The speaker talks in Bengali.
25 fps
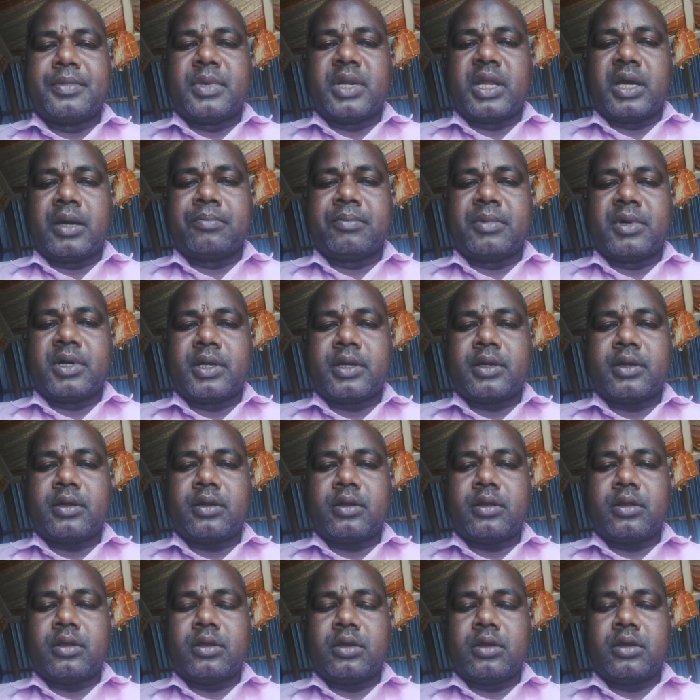নাম্বার
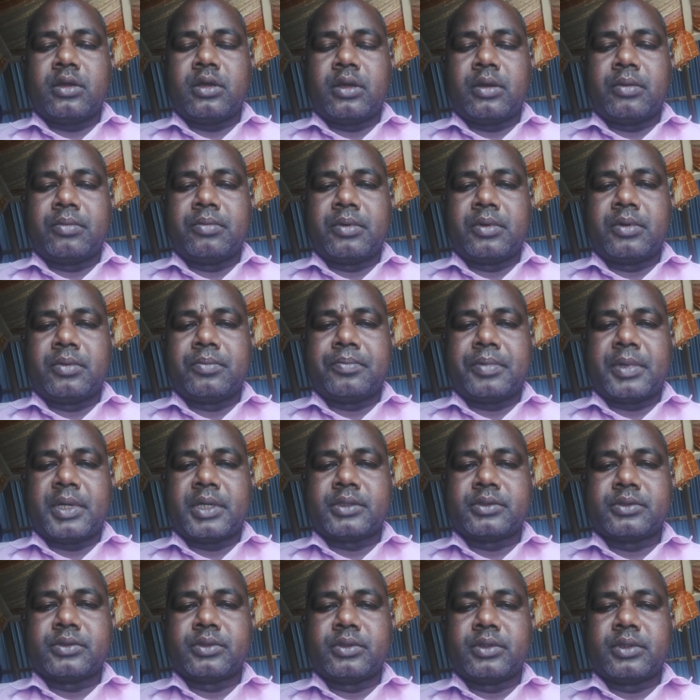এবং
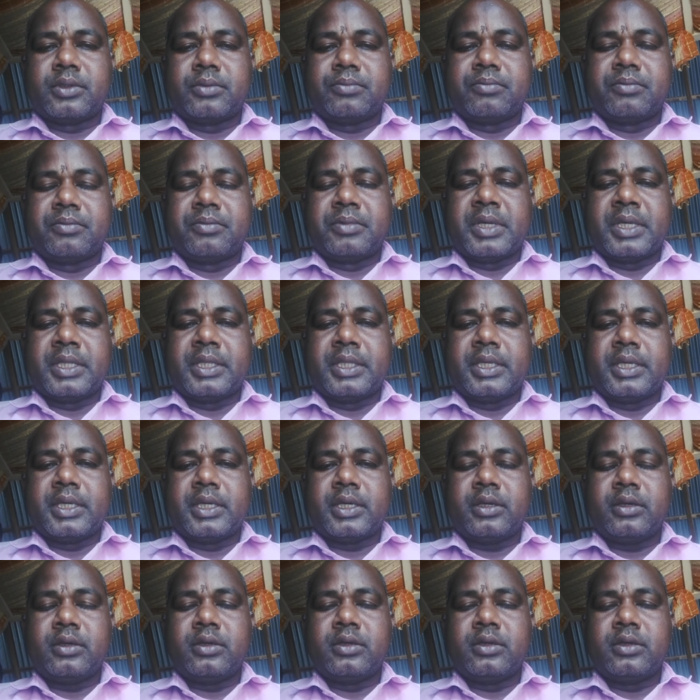পার্সন ভেদে